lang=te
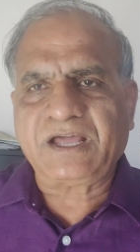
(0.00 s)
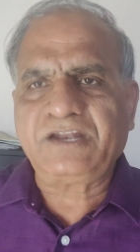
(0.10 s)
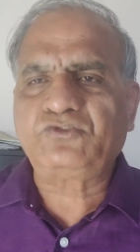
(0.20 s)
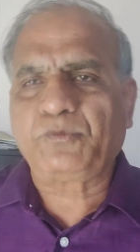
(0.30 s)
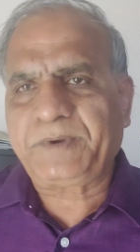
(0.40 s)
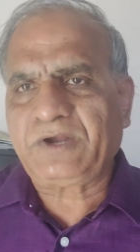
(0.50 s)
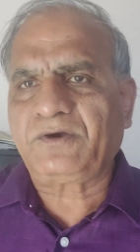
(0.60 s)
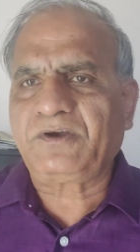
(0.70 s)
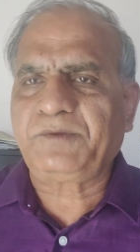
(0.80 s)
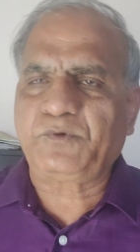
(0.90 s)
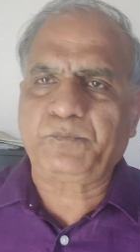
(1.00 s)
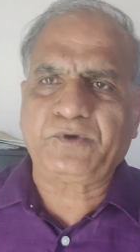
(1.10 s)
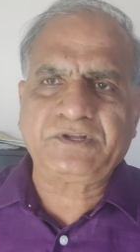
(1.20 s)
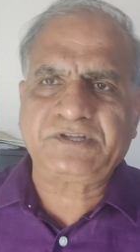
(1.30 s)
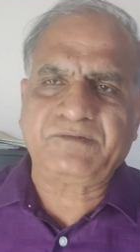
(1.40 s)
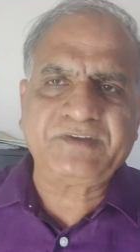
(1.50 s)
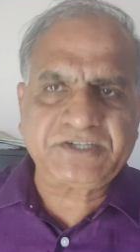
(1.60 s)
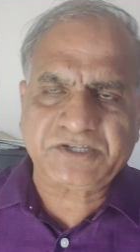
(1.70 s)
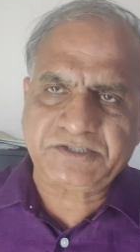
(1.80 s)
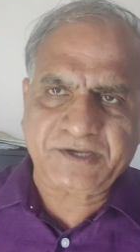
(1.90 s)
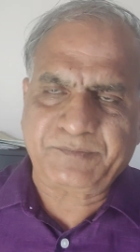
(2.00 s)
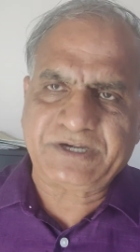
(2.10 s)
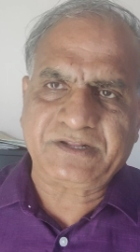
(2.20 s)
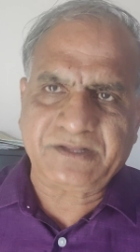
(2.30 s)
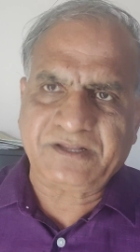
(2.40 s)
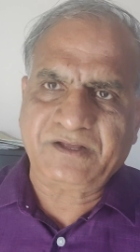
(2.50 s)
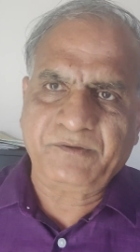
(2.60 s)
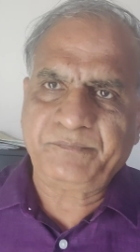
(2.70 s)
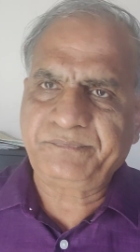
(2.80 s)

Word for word: దాన్ని సుప్రీంకోర్టు ఇప్పుడు పునఃసమీక్ష చేపట్టింది కదా